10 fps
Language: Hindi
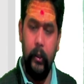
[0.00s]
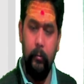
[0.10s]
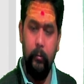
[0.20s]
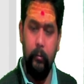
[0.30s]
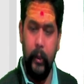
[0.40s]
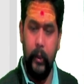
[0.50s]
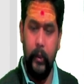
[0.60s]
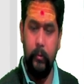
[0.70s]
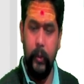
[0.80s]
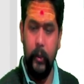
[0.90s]

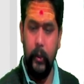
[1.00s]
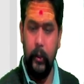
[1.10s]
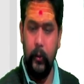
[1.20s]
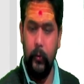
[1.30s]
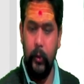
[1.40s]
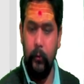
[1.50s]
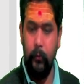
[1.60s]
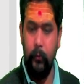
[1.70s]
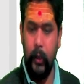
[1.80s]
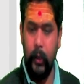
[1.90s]
मैनेजमेंट अकाउंटिंग
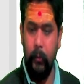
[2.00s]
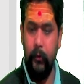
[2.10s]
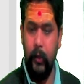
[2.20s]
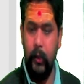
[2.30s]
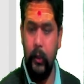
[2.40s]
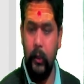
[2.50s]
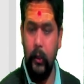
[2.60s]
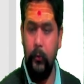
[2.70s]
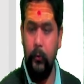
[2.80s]
क्या मैं सही कह रहा हूँ